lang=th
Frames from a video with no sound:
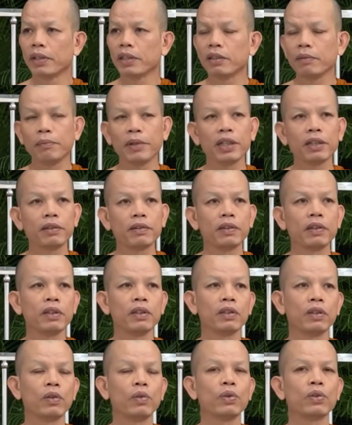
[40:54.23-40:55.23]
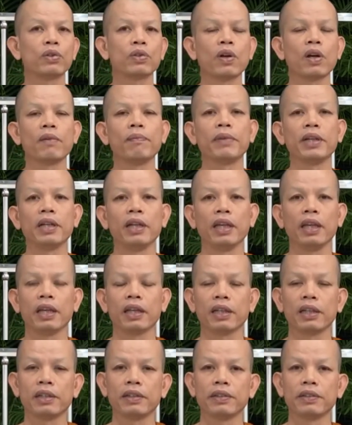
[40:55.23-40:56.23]
มันสิเป็นตัวสอนเพิ่น
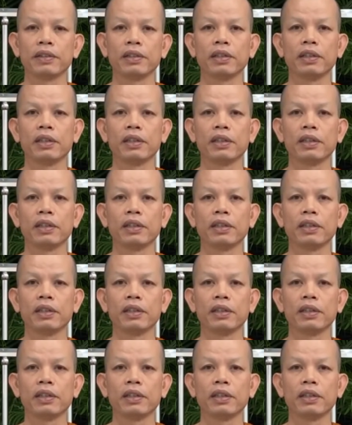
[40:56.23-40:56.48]
เอง